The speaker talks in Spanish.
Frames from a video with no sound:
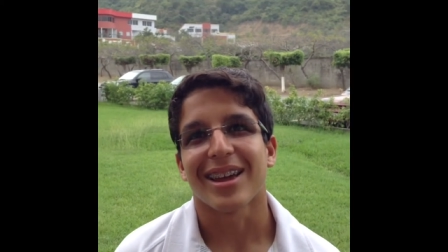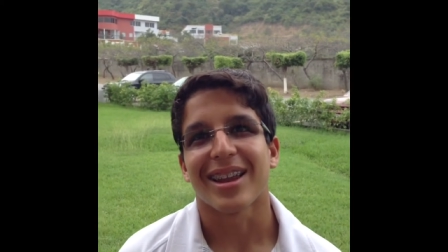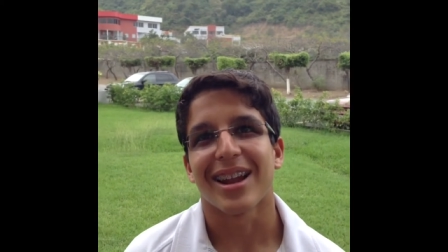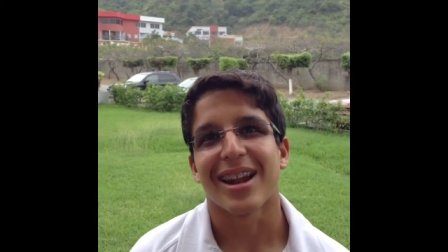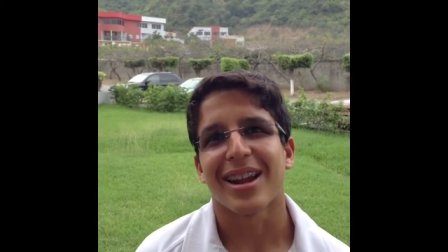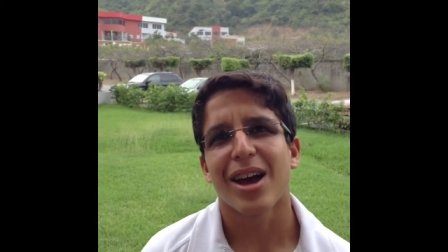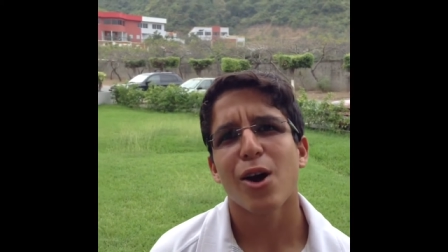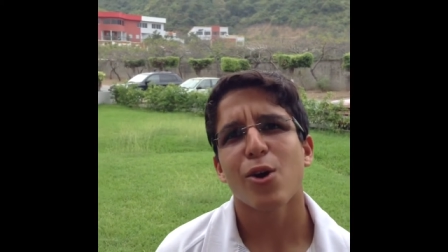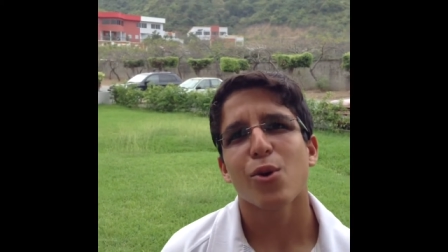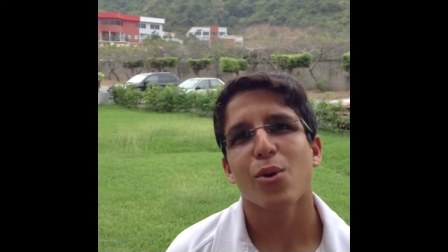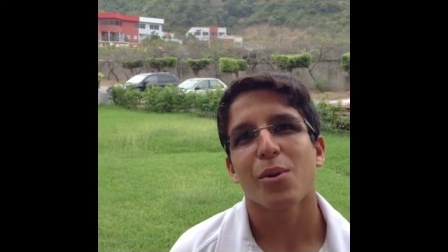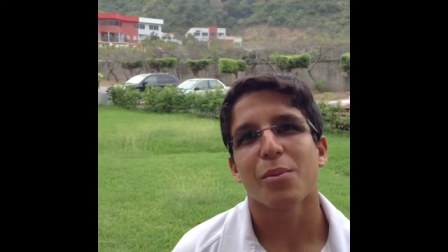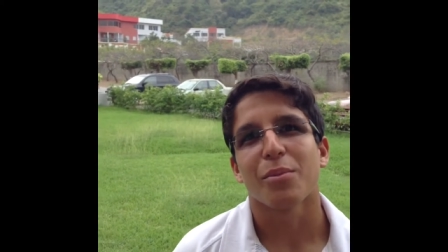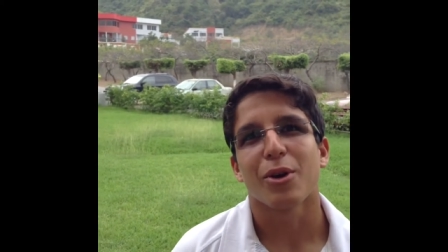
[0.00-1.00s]
El arado
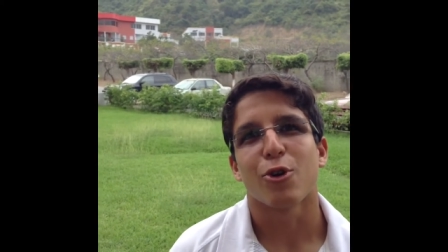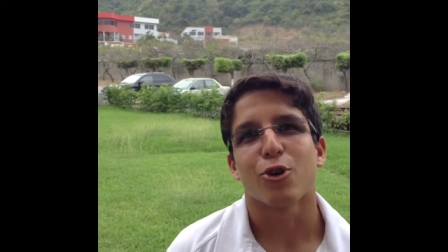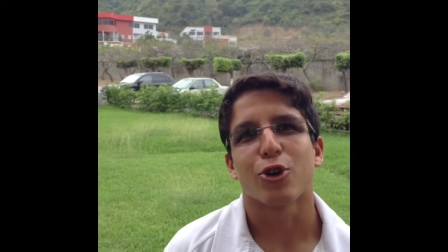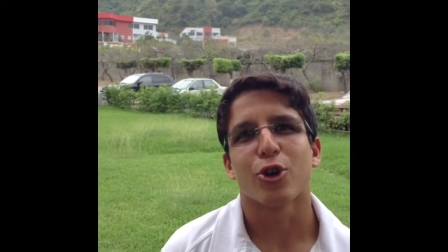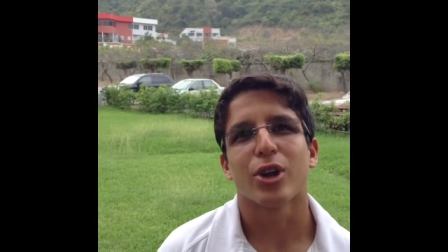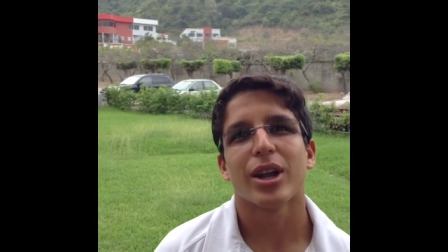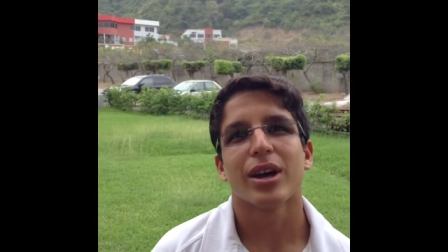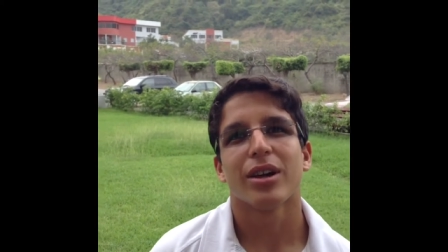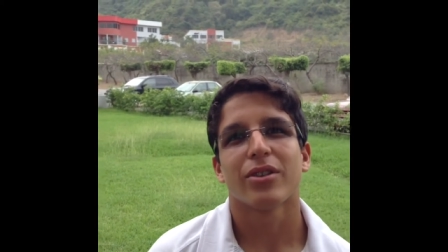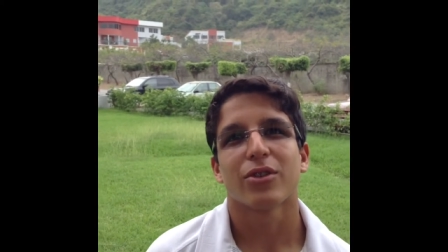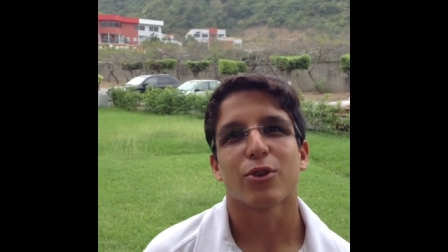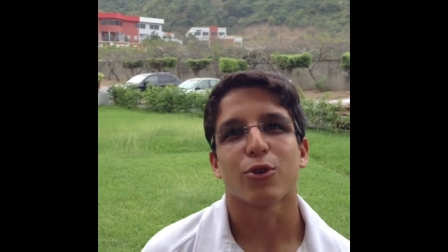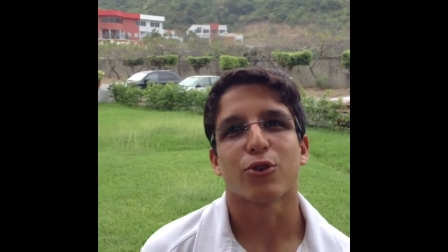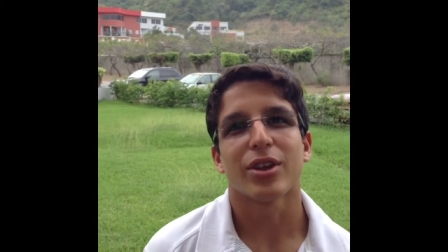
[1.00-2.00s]
mejoró las
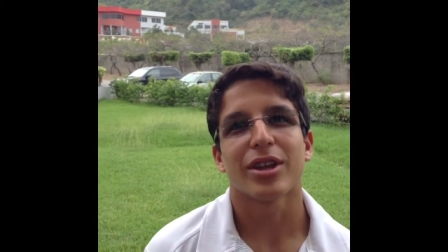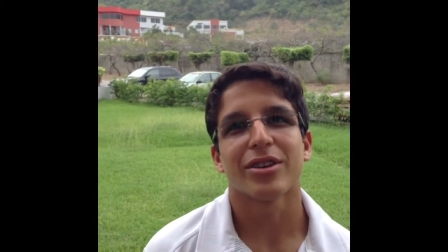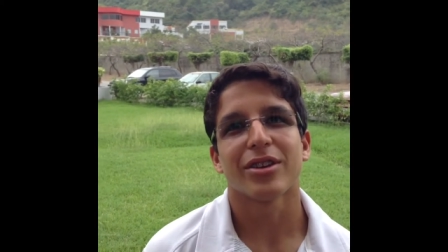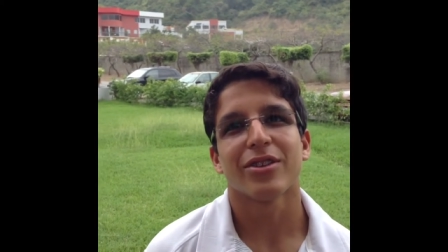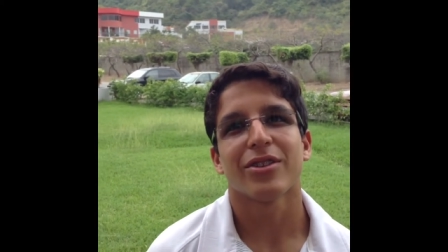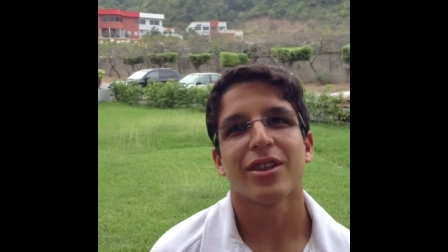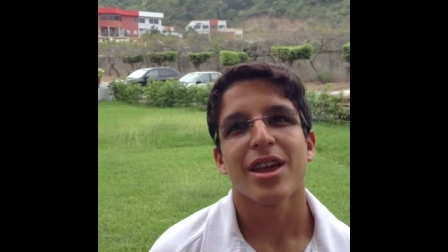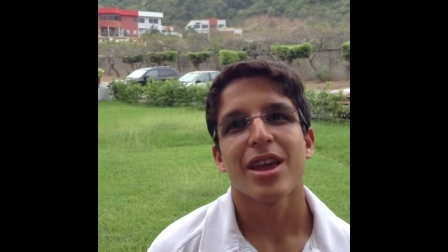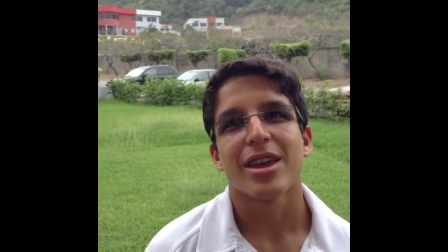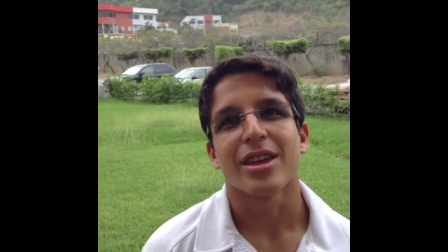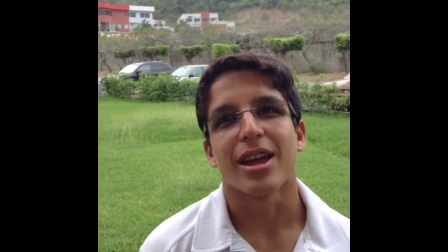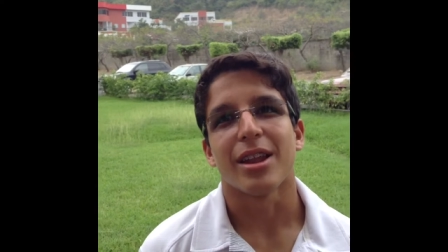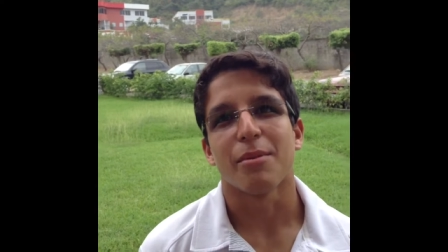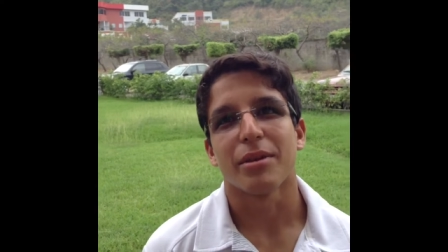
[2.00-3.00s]
cosechas
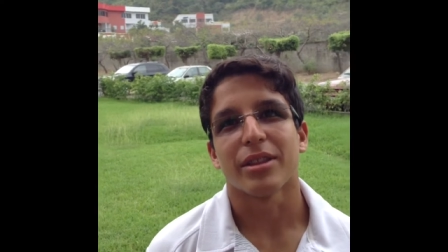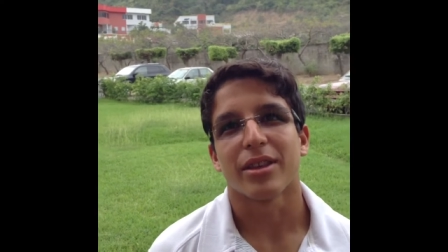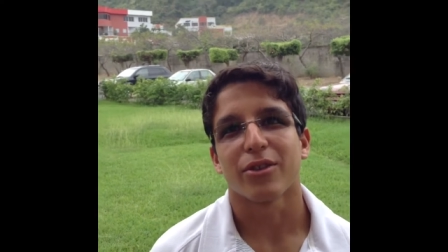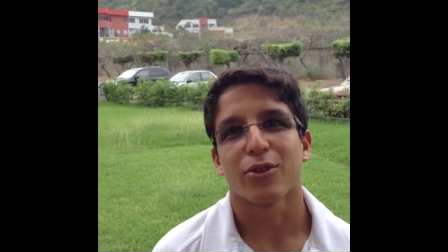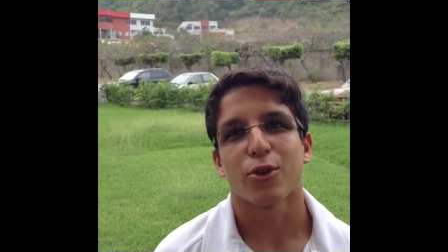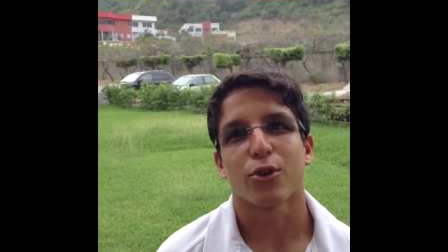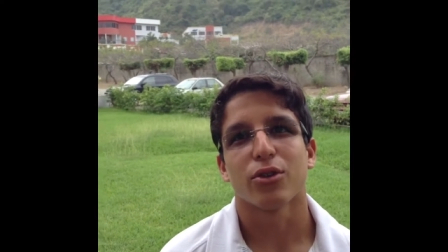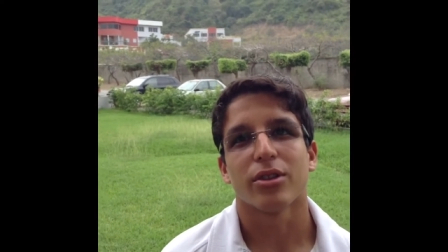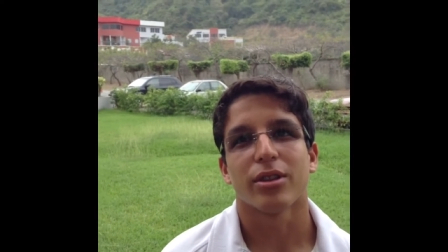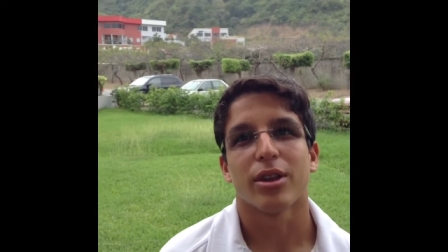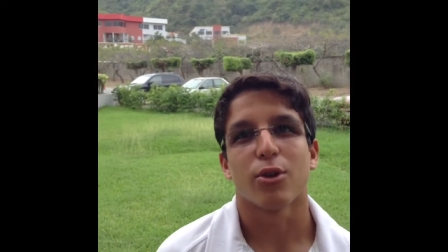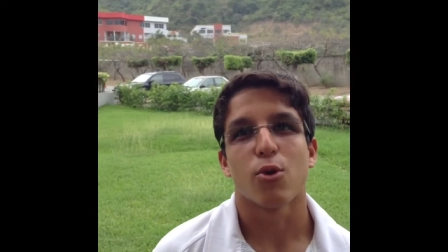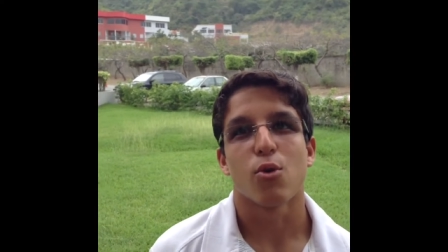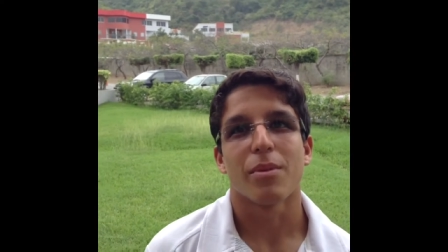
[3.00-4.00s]
y alimentación
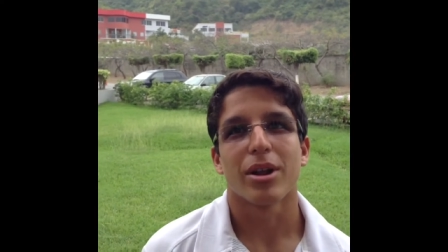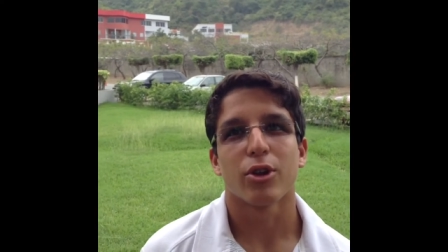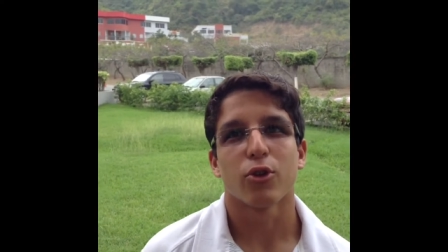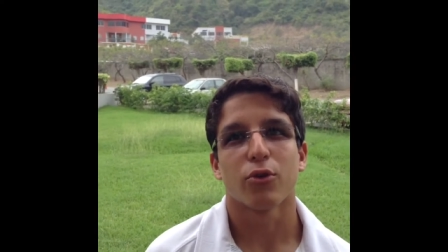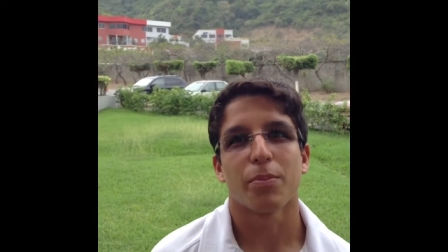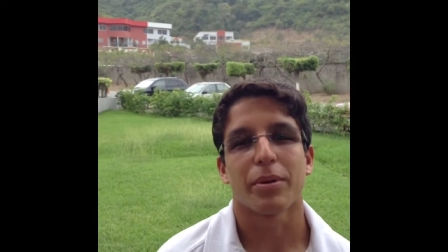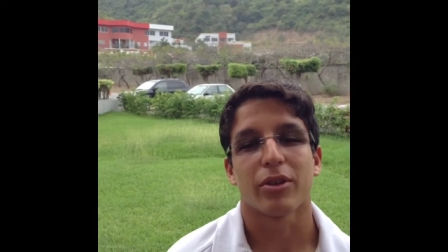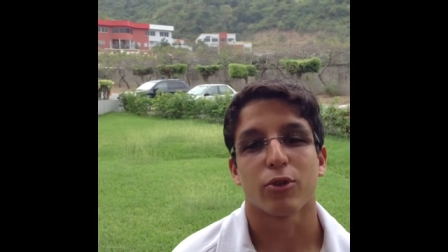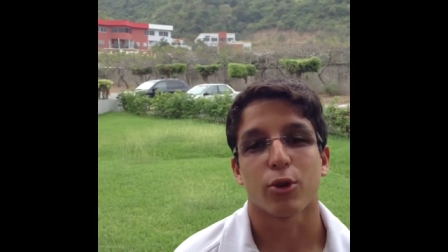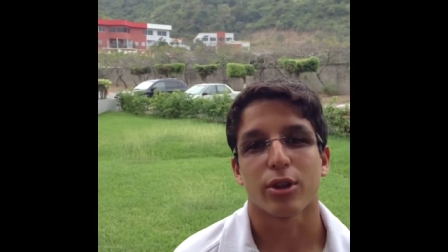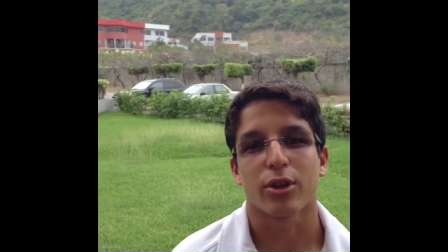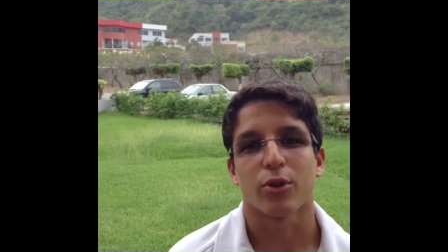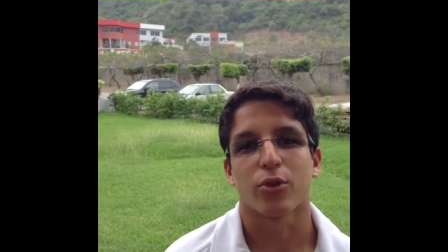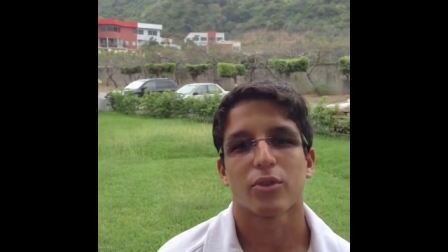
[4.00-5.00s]
de los humanos
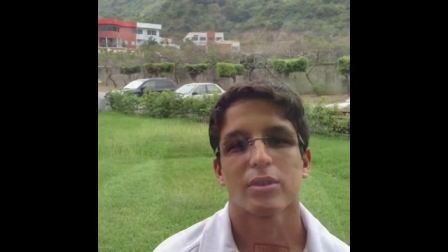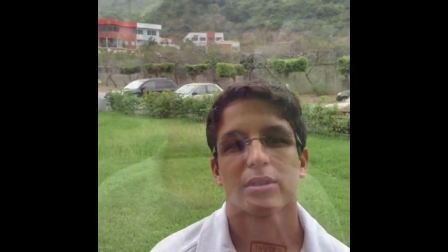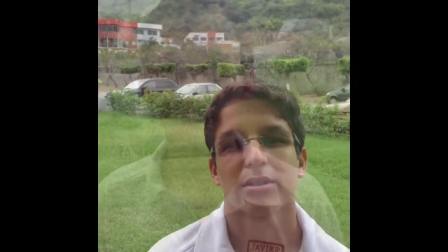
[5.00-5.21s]
prehistóricos.